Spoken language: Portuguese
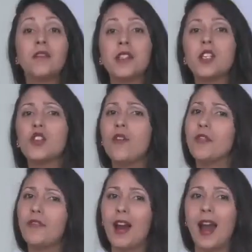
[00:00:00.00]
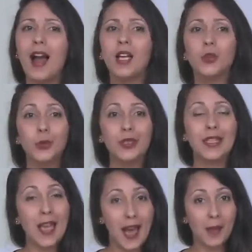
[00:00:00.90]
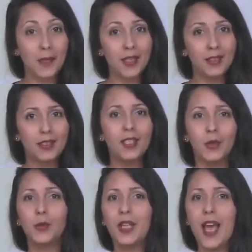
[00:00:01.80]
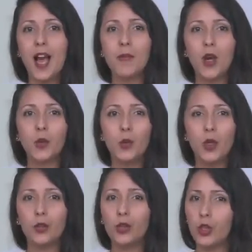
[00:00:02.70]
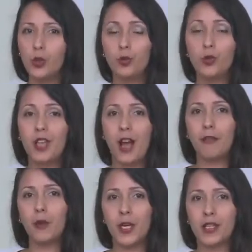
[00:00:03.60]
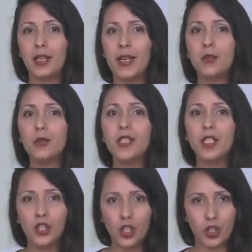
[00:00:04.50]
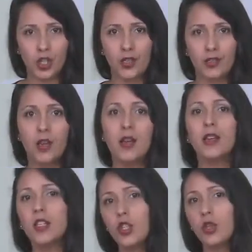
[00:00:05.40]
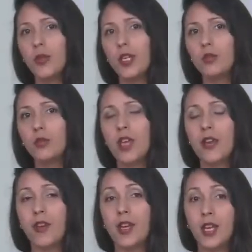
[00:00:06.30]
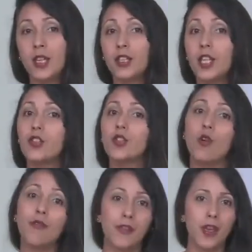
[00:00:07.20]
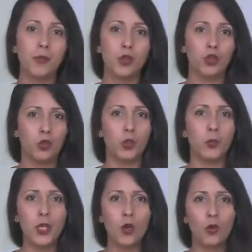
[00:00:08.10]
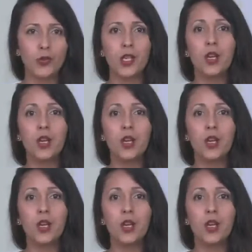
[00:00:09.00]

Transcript: Você já ouviu falar no NEAB? O NEAB é o Núcleo de Estudos Afro-Brasileiros e Indígenas. Instituído no IFRN desde novembro de 2011,